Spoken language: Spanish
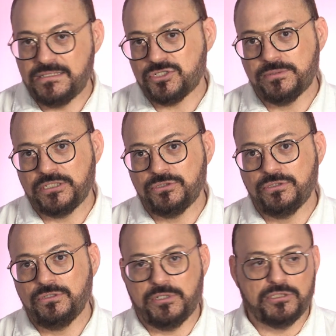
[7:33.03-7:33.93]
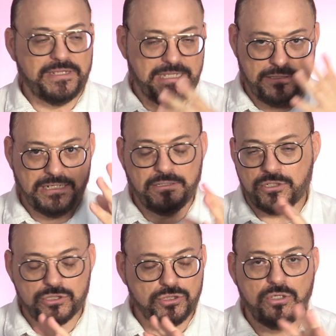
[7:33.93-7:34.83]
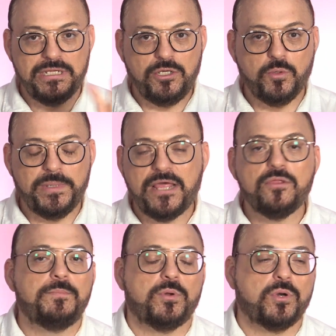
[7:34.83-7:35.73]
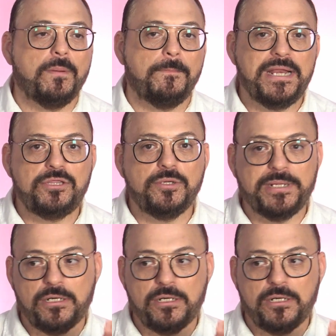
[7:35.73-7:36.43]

sobre todo, bueno, te deja el rostro iluminado por completo,